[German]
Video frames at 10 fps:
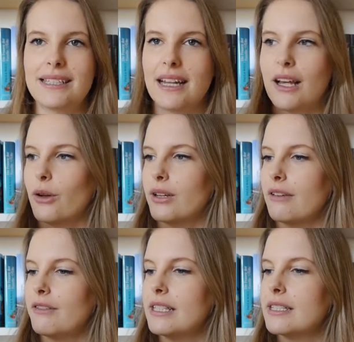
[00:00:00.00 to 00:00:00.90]
Bestseller können
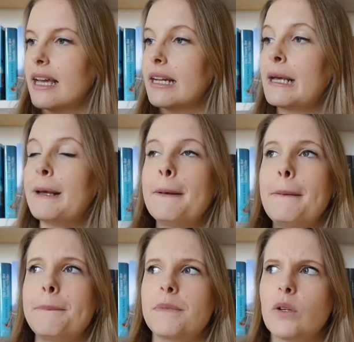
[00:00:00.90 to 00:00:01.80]
ja vieles sein.
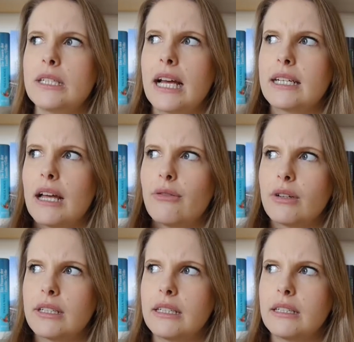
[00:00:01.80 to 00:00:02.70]
Und ich hatte
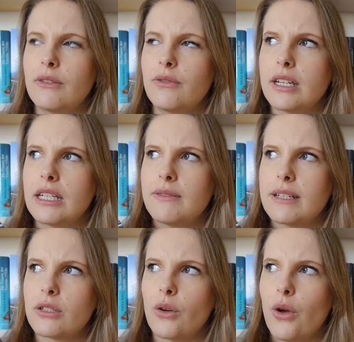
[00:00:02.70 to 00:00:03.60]
davon nicht wirklich
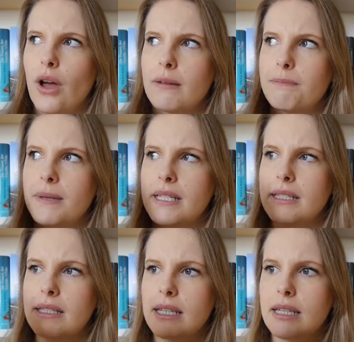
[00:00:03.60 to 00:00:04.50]
was gehört,
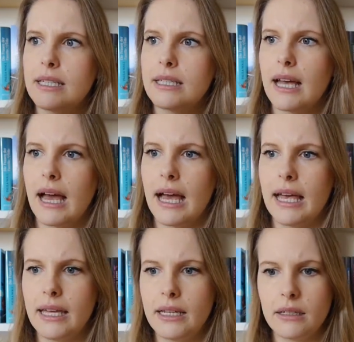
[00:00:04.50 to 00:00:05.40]
bis ich
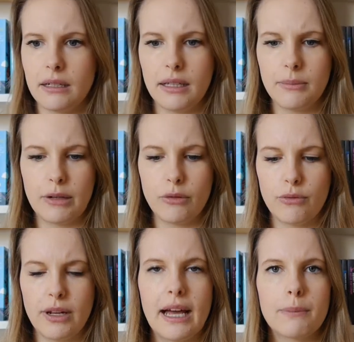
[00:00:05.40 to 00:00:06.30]
eine E-Mail
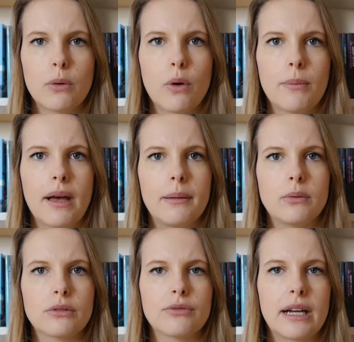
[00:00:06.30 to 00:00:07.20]
vom Verlag bekommen
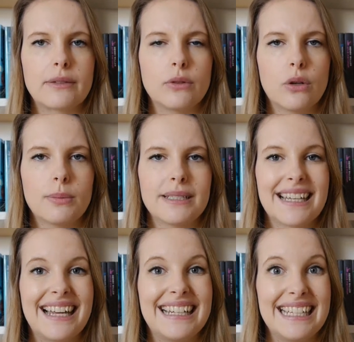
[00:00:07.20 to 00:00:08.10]
habe und gefragt wurde, ob ich
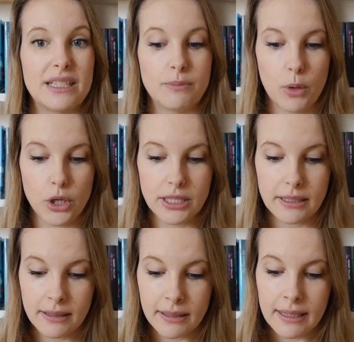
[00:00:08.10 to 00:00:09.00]
es gerne lesen
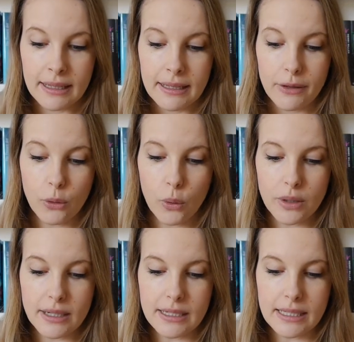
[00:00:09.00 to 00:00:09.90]
möchte.
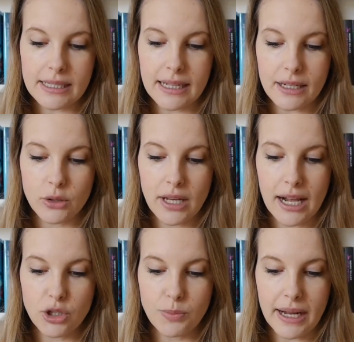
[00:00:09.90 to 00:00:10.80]
Und es klang
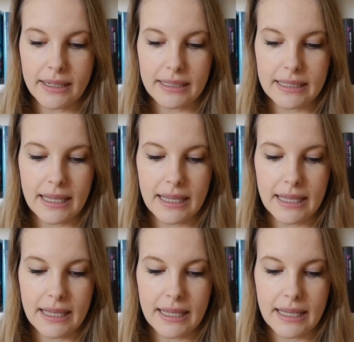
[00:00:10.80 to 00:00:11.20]
total spannend.